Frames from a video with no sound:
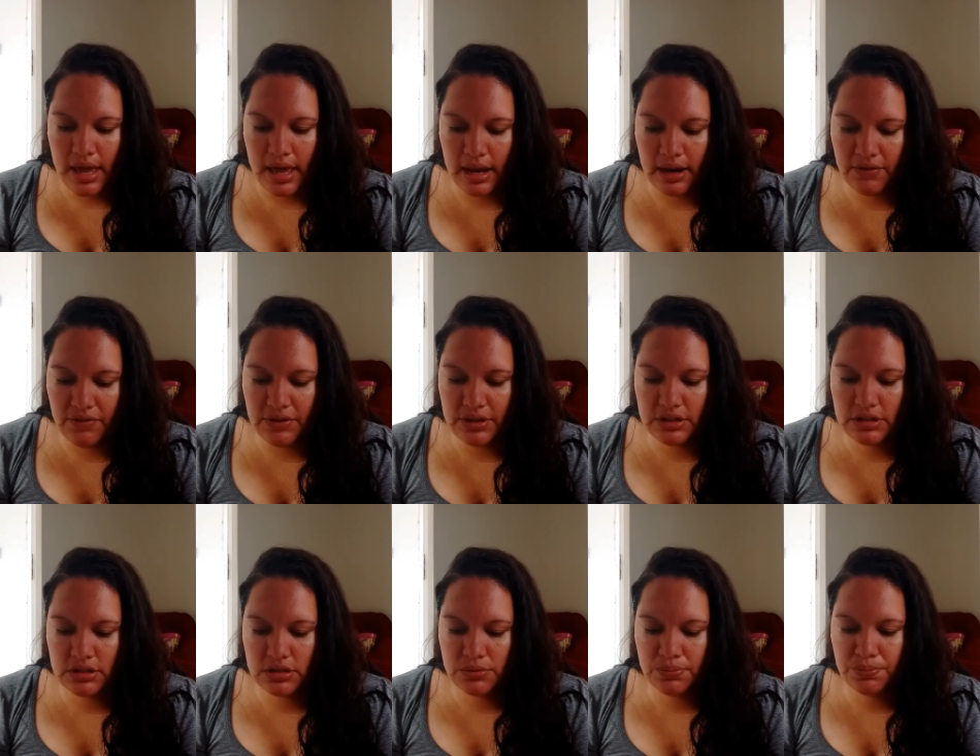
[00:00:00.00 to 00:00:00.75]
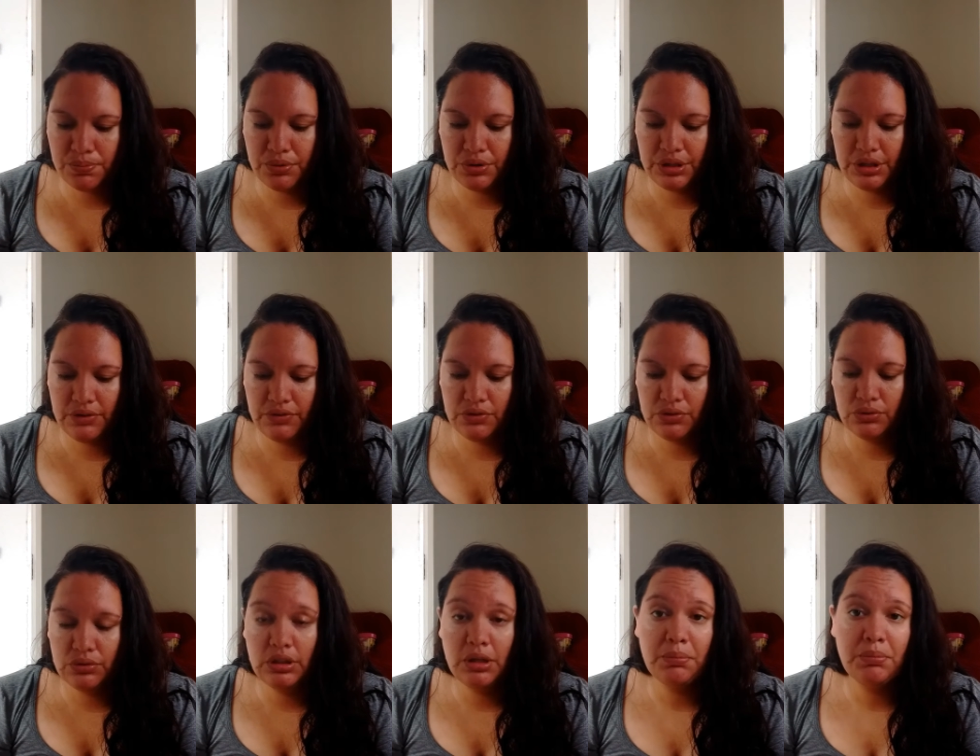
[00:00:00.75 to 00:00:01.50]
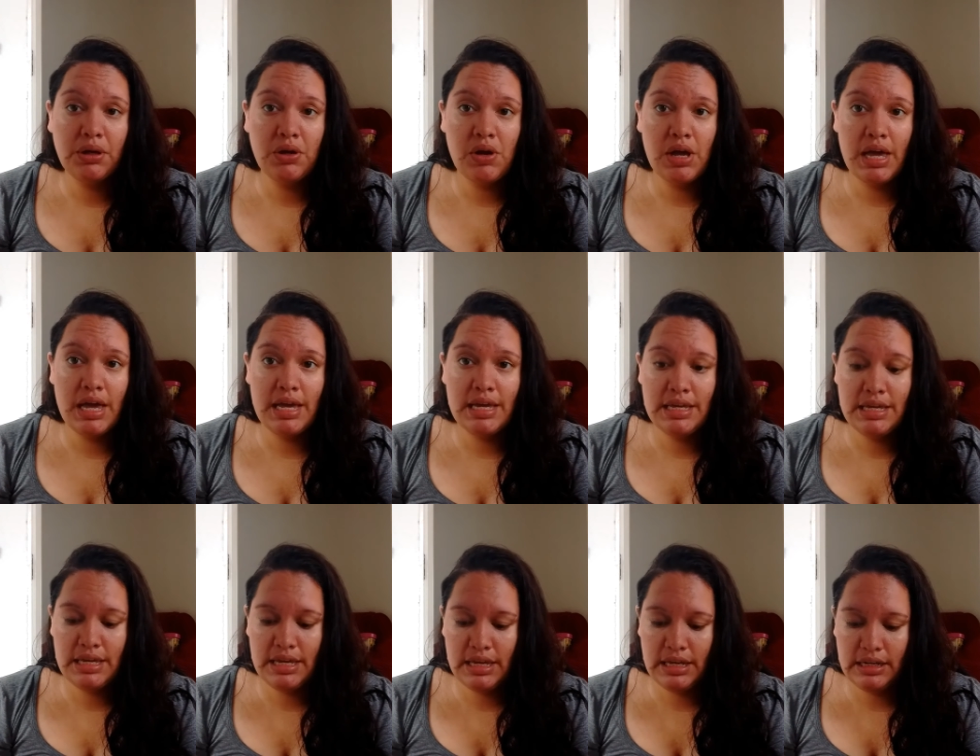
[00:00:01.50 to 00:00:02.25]
Ela vem disponível no tamanho
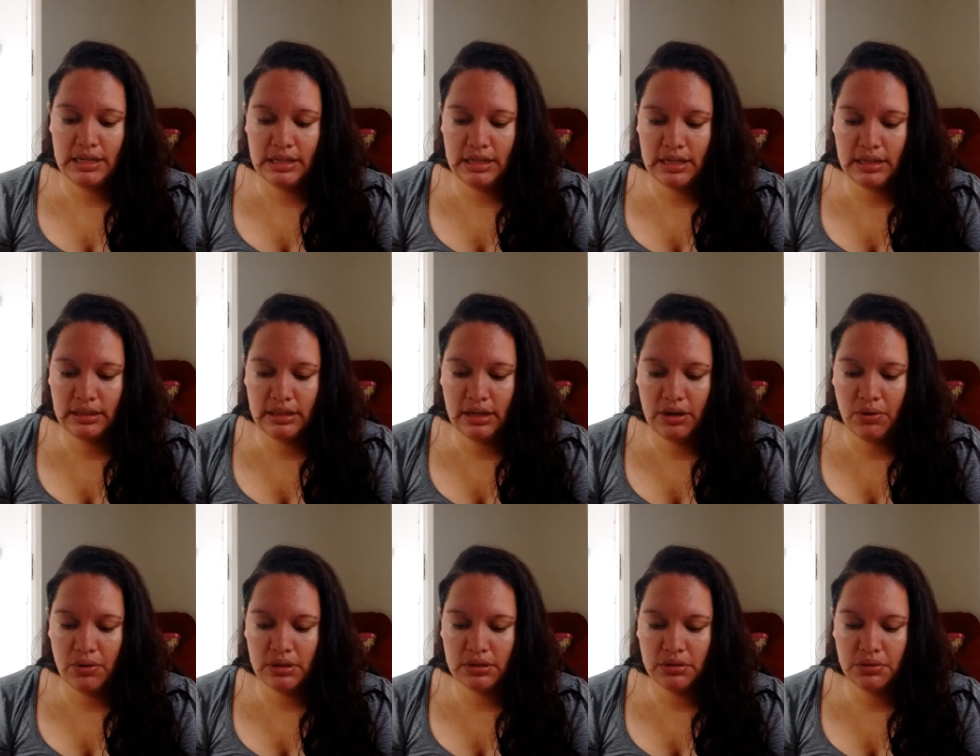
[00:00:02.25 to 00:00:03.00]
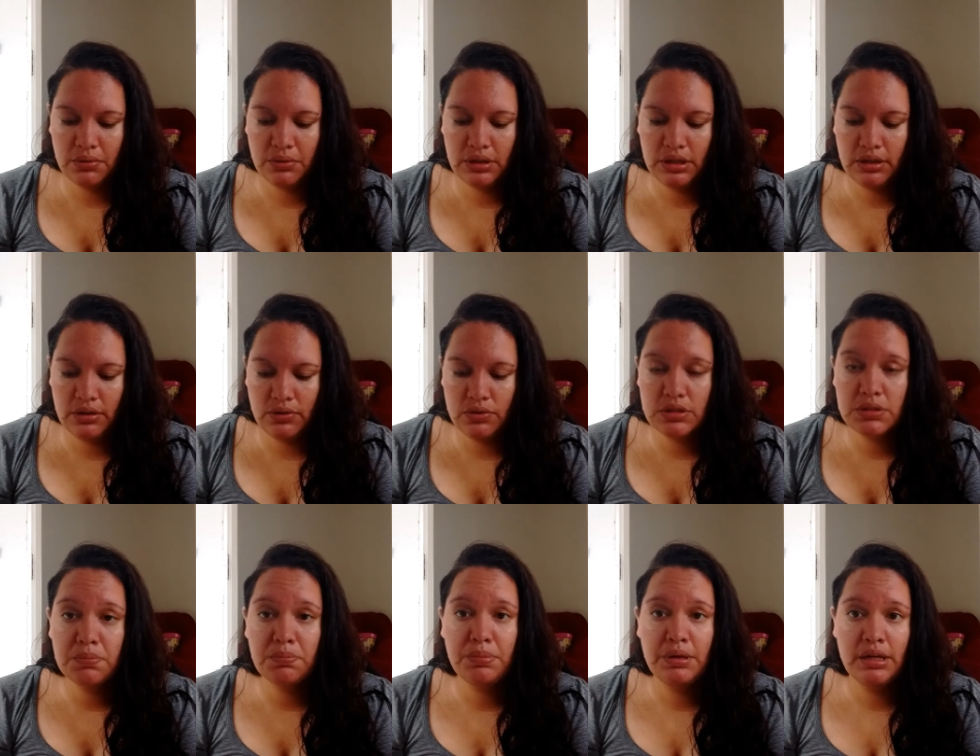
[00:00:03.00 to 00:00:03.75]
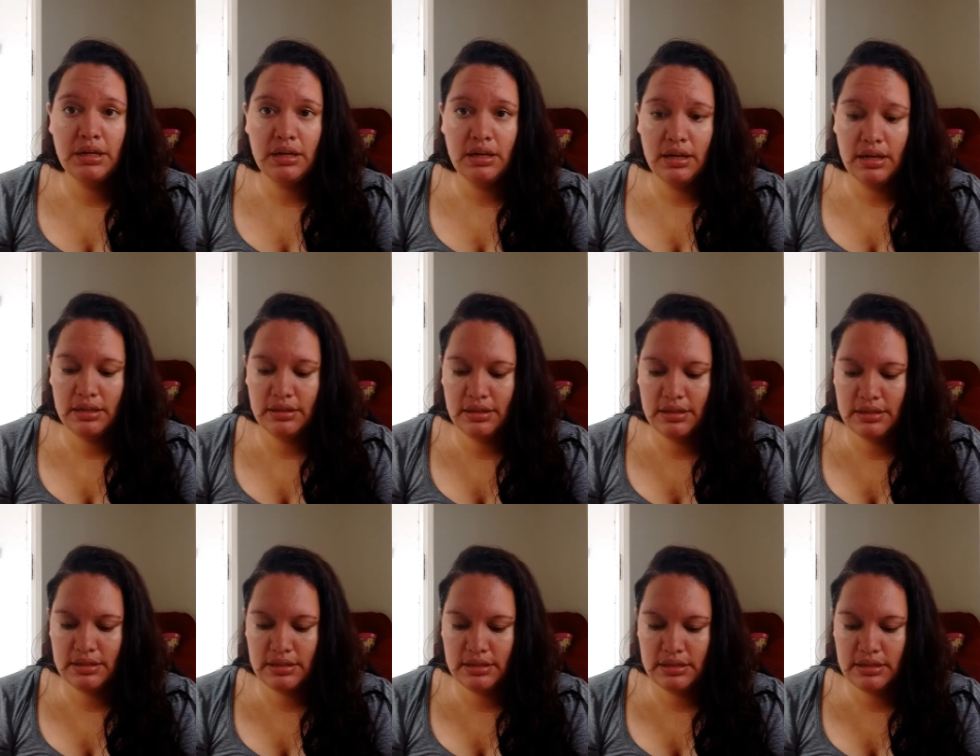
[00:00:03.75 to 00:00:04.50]
RN, que é até 4 kg, P
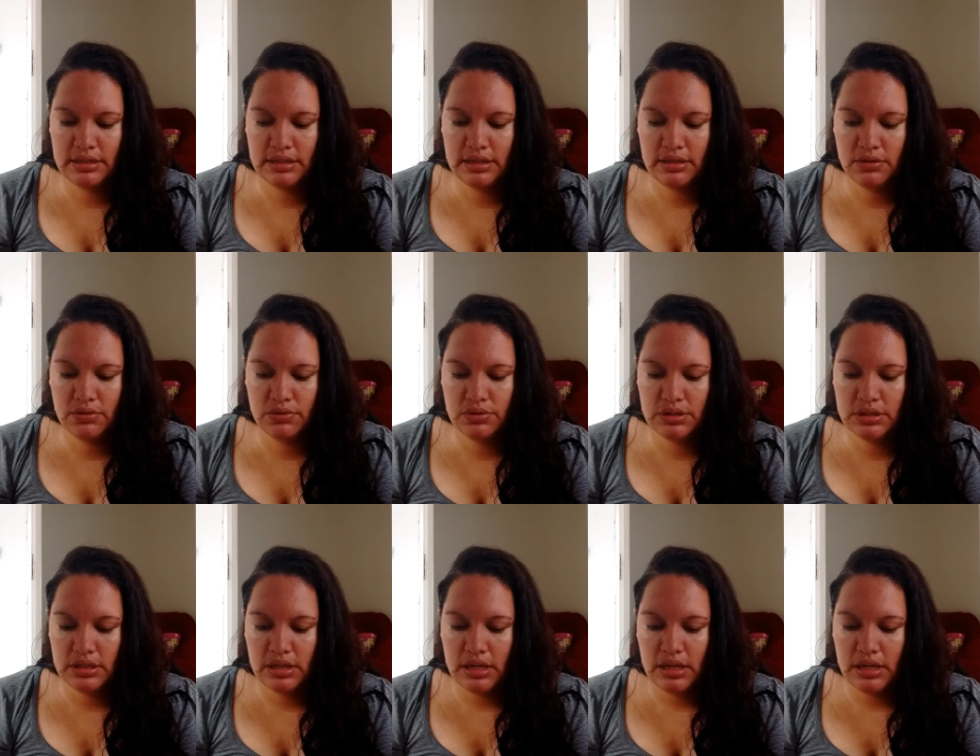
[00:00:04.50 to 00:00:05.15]
até 6 kg,